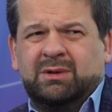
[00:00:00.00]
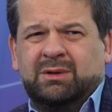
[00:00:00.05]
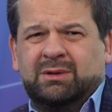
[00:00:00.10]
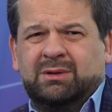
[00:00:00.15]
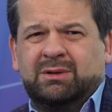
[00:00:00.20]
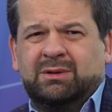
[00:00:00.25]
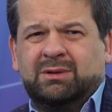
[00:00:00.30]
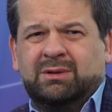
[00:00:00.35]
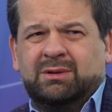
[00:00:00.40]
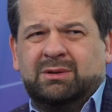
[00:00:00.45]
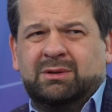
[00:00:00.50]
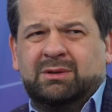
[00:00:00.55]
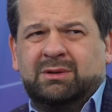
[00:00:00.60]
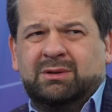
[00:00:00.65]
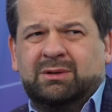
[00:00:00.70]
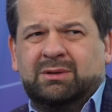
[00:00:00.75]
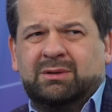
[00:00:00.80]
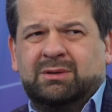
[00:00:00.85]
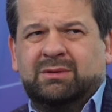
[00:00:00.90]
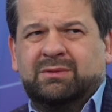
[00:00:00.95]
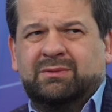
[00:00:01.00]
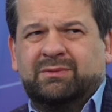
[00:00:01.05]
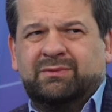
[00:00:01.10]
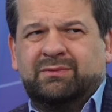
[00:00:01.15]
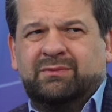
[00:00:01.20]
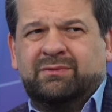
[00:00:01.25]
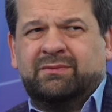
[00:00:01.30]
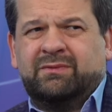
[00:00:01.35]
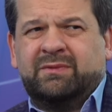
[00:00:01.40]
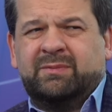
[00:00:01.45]
э,
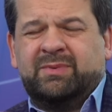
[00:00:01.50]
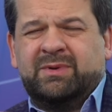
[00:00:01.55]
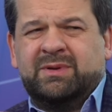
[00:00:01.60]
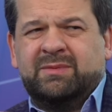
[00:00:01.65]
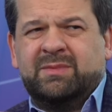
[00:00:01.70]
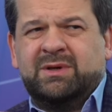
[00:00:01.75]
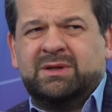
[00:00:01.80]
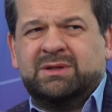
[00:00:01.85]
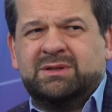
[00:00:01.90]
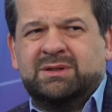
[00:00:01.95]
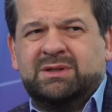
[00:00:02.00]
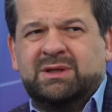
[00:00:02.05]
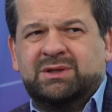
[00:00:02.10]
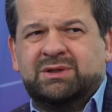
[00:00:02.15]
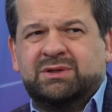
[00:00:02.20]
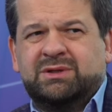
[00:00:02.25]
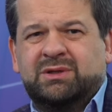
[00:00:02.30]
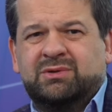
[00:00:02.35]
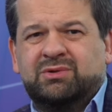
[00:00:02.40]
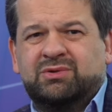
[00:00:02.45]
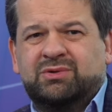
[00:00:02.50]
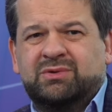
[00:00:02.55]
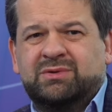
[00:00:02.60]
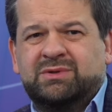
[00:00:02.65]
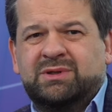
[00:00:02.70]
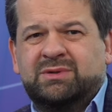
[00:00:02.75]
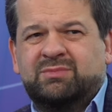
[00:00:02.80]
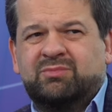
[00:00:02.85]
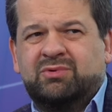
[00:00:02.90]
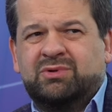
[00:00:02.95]
вы понимаете, я считаю, что
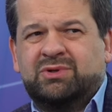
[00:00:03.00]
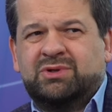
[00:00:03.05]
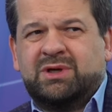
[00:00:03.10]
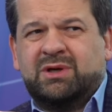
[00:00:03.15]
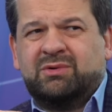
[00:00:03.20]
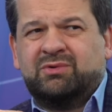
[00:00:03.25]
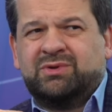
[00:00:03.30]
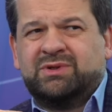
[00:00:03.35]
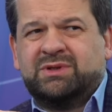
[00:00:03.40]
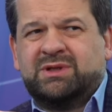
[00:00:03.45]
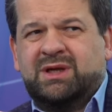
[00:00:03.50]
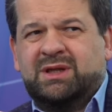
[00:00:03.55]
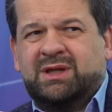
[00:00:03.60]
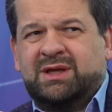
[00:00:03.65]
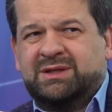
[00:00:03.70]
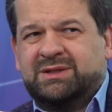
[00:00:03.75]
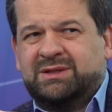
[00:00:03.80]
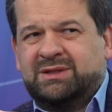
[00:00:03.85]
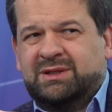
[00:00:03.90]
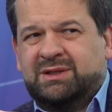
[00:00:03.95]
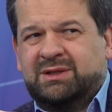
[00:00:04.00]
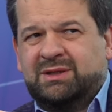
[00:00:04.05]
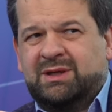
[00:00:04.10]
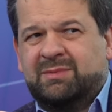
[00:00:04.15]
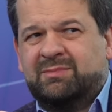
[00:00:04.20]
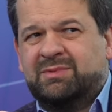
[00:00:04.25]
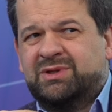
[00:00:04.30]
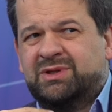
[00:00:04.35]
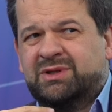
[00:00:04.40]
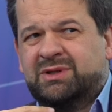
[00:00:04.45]
здесь больше какой-то схоластики.
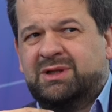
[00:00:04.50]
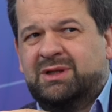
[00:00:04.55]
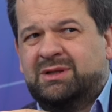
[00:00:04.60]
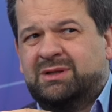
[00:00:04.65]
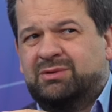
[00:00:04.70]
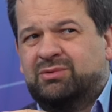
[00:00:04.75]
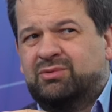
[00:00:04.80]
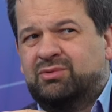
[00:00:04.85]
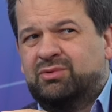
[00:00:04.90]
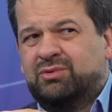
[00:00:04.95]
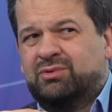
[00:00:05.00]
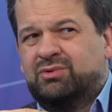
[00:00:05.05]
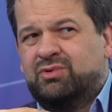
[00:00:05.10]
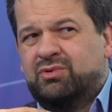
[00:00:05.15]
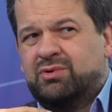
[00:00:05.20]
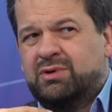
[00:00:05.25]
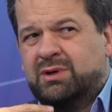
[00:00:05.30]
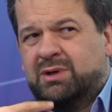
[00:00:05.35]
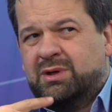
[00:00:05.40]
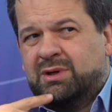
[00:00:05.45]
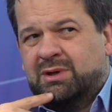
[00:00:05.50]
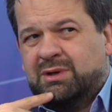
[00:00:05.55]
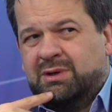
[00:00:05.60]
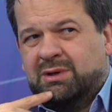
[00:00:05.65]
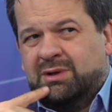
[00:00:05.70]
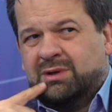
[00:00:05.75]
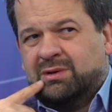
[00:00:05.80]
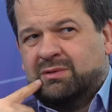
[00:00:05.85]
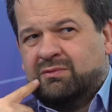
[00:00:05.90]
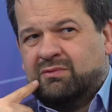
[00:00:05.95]
Я бы считал и то, и то.
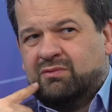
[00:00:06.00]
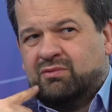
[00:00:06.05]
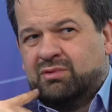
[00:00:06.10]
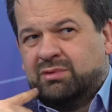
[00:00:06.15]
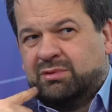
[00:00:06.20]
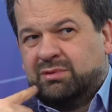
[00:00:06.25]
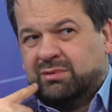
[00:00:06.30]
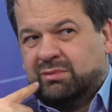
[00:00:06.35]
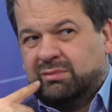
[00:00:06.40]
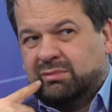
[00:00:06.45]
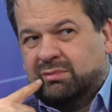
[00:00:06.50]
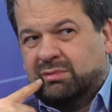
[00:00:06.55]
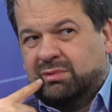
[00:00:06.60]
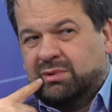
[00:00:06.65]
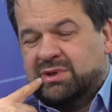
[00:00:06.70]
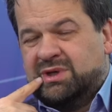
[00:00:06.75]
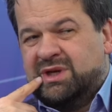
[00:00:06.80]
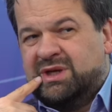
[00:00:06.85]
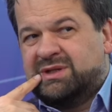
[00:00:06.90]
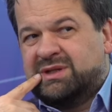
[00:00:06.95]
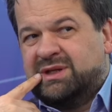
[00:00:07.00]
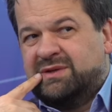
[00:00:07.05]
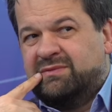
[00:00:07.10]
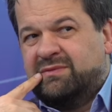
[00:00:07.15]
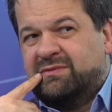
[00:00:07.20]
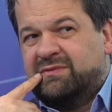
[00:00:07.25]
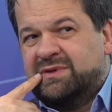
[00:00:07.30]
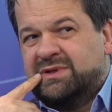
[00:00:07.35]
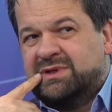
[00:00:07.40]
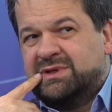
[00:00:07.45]
Вот. Если
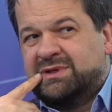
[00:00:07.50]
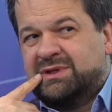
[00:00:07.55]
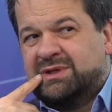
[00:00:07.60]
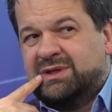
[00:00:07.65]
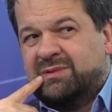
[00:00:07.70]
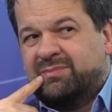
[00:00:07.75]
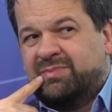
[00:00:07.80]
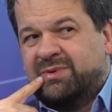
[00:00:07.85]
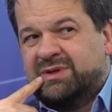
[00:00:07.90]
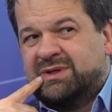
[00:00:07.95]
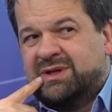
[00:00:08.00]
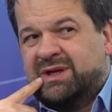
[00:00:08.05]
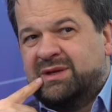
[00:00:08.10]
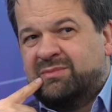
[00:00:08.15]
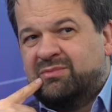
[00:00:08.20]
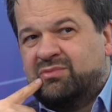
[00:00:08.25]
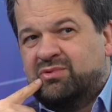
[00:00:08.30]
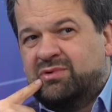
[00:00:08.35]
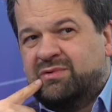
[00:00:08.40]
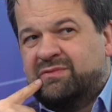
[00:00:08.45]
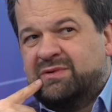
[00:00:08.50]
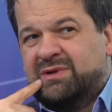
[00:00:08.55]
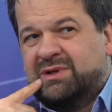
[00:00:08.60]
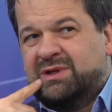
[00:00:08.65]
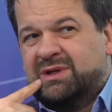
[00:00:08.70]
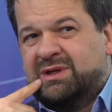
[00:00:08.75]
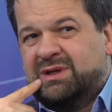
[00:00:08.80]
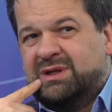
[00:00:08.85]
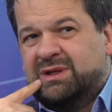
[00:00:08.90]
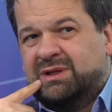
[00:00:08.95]
вы видите неопределяемый уровень
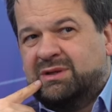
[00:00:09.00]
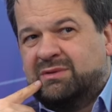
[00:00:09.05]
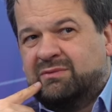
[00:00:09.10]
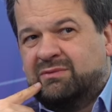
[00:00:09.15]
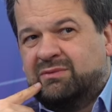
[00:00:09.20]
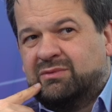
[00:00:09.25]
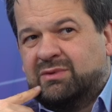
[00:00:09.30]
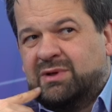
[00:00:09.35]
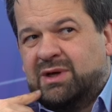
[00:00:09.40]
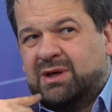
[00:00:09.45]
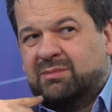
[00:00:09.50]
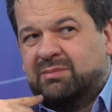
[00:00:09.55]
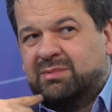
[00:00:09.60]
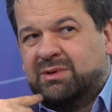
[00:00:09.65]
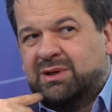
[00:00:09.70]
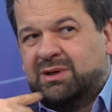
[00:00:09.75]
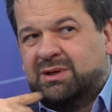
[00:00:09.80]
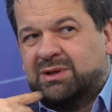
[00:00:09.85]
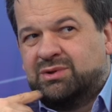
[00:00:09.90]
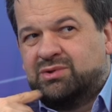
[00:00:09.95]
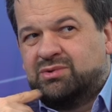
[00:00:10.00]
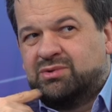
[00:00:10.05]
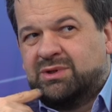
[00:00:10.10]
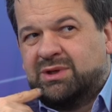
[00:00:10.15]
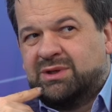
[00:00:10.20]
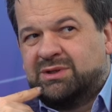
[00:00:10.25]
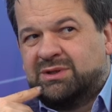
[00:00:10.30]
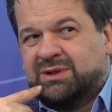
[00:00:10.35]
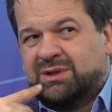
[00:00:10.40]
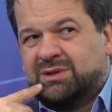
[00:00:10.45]
ренина, вот как бы я хочу
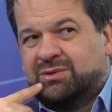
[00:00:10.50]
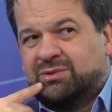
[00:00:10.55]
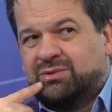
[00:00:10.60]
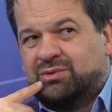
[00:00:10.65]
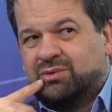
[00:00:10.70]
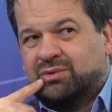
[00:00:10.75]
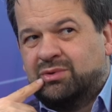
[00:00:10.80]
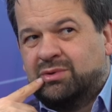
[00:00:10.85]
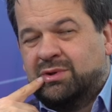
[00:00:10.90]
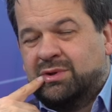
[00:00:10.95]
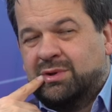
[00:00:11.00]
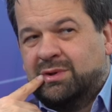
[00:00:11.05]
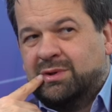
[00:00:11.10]
сказать, то